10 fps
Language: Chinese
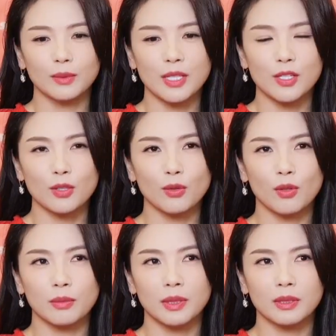也是
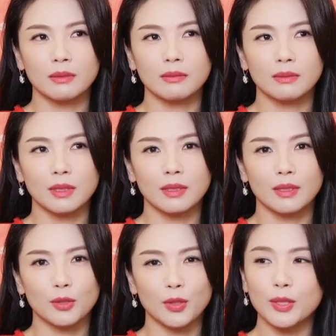我们呃
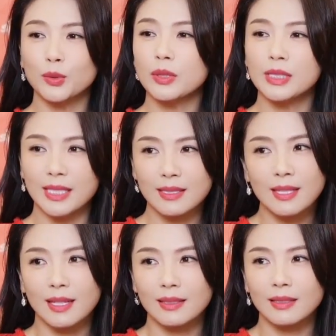穿梭千
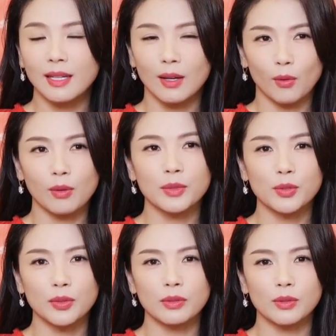年，我们
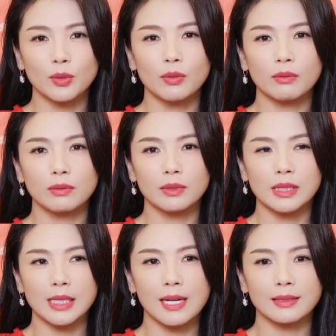去用
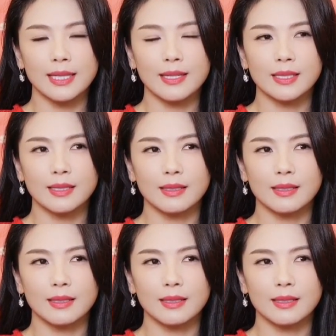这样在，